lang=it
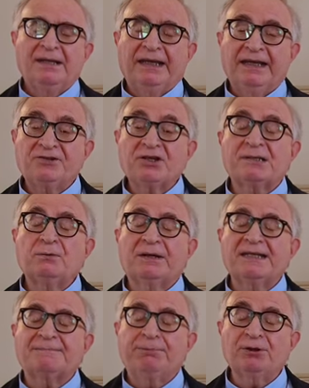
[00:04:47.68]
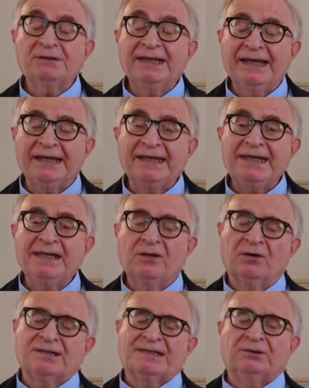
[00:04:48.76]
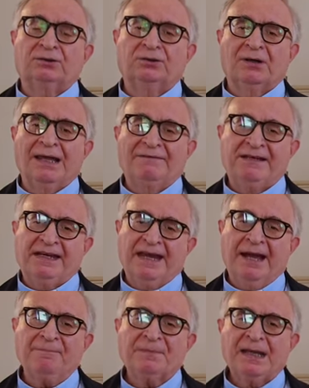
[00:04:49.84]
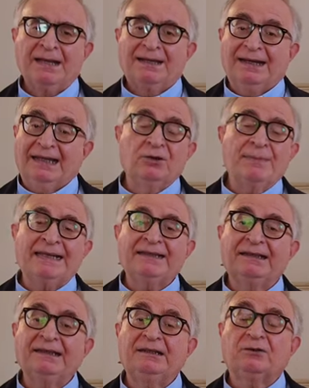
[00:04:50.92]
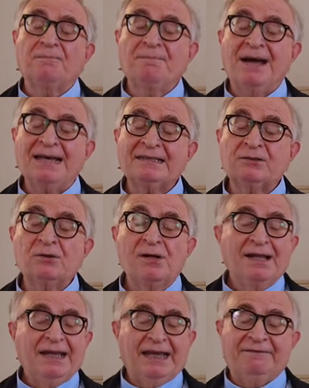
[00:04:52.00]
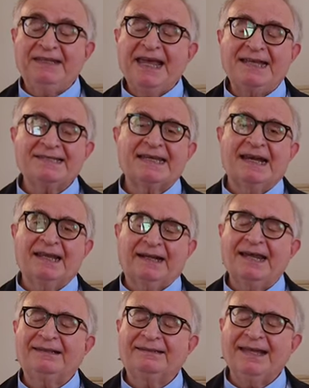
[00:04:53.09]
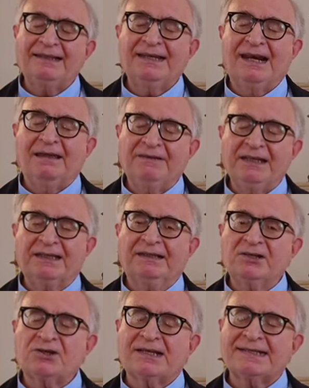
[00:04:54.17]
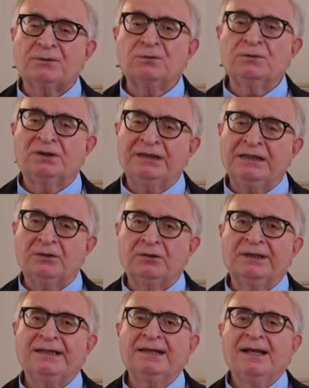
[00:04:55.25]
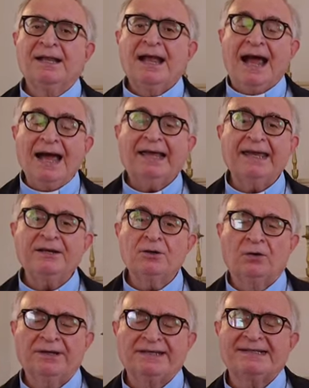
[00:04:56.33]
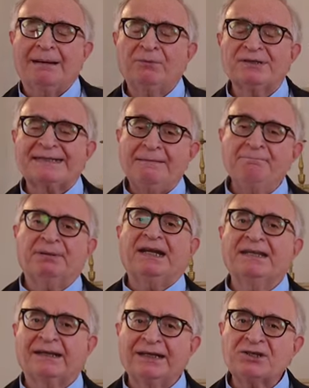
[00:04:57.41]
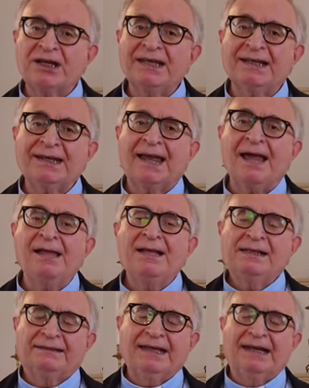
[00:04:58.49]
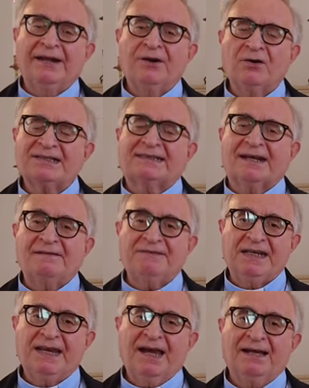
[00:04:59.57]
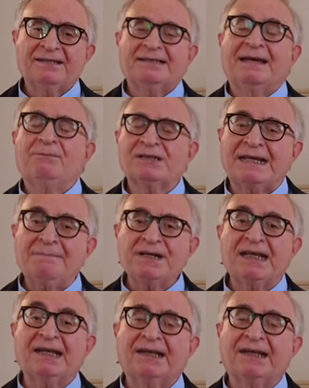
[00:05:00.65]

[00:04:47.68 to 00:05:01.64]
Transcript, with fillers: E Gesù risponde, io sono la via. La domanda di Tommaso evidenzia la realtà della vita di ciascuno di noi. Anche noi siamo sempre in ricerca della nostra via, siamo sempre in